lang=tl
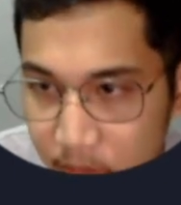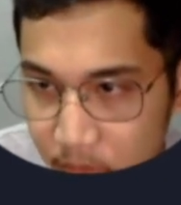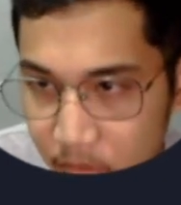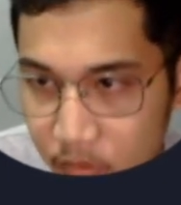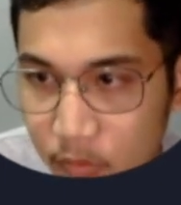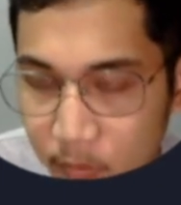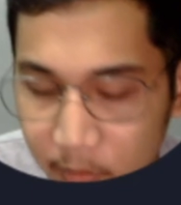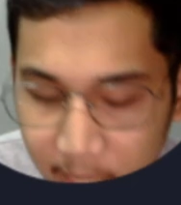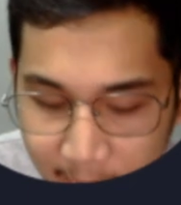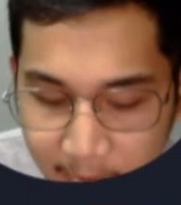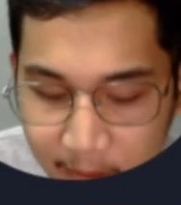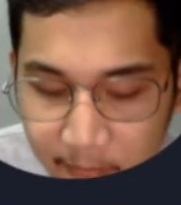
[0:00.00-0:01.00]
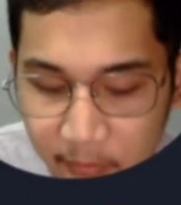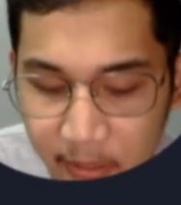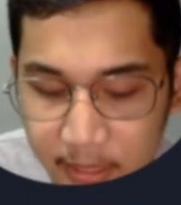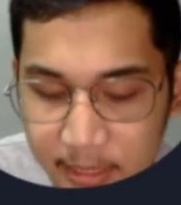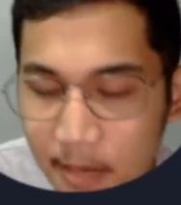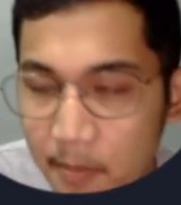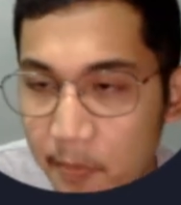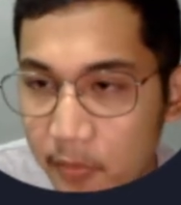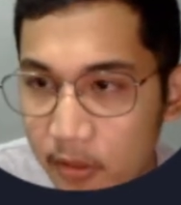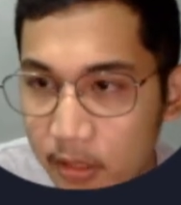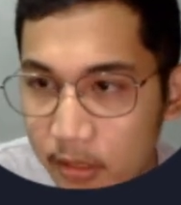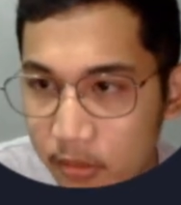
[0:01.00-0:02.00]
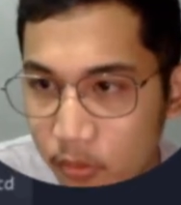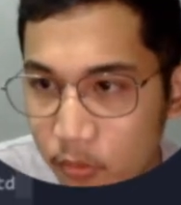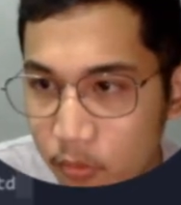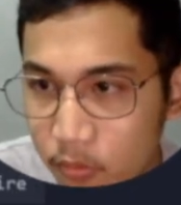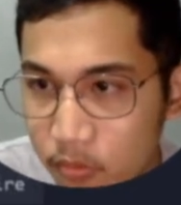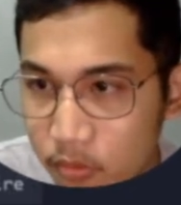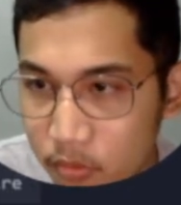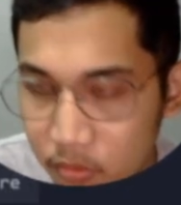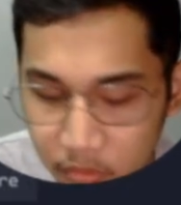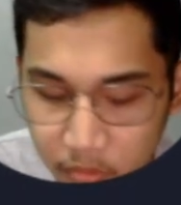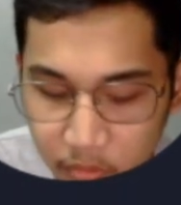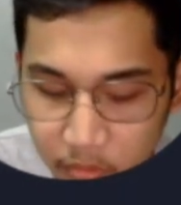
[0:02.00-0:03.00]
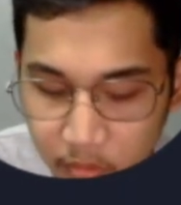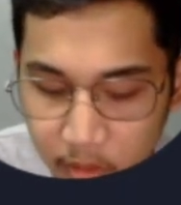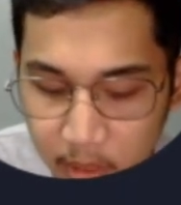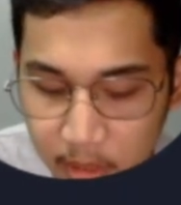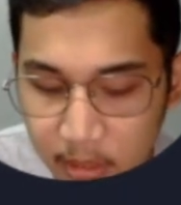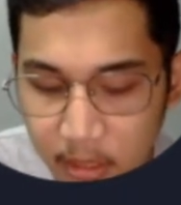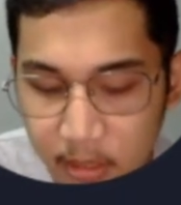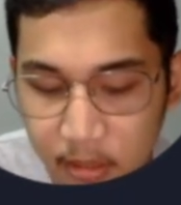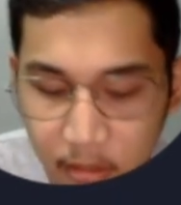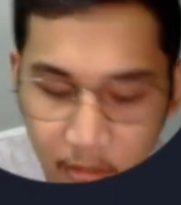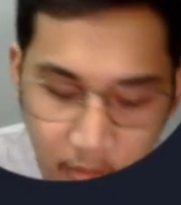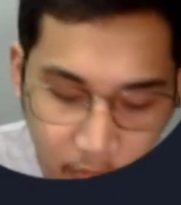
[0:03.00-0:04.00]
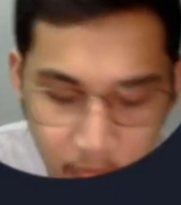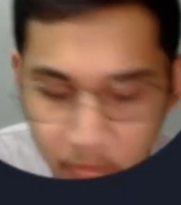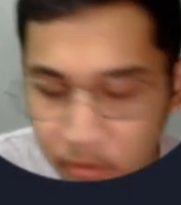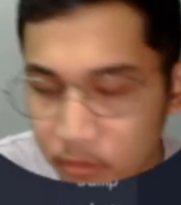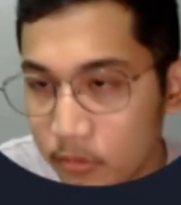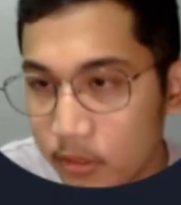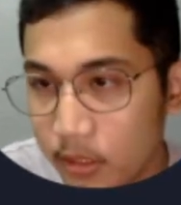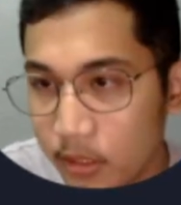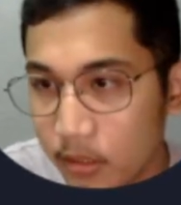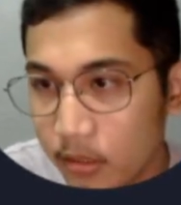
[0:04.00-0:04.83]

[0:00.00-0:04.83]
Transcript: So we will have, for example, toes and then yung shoulder.